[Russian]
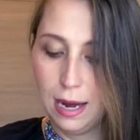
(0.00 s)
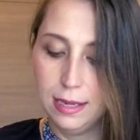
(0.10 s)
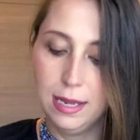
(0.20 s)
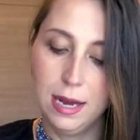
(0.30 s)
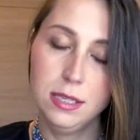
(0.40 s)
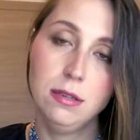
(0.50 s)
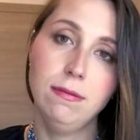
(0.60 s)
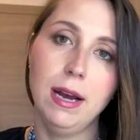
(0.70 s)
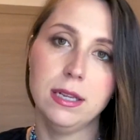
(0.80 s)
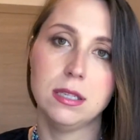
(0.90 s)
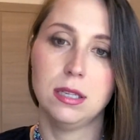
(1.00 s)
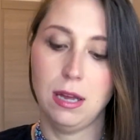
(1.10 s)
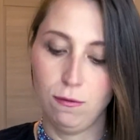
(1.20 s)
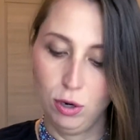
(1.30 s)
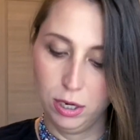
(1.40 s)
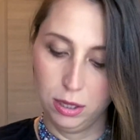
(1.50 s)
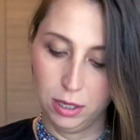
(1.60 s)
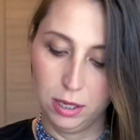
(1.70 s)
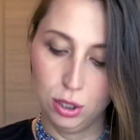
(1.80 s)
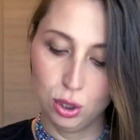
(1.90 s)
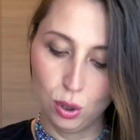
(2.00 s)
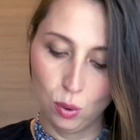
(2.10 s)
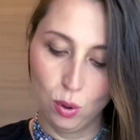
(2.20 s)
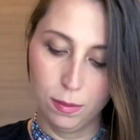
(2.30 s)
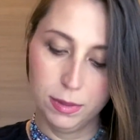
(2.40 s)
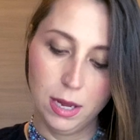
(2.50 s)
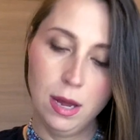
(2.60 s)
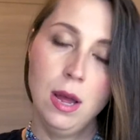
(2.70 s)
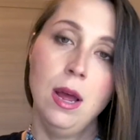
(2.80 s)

она одевается довольно-таки скромно,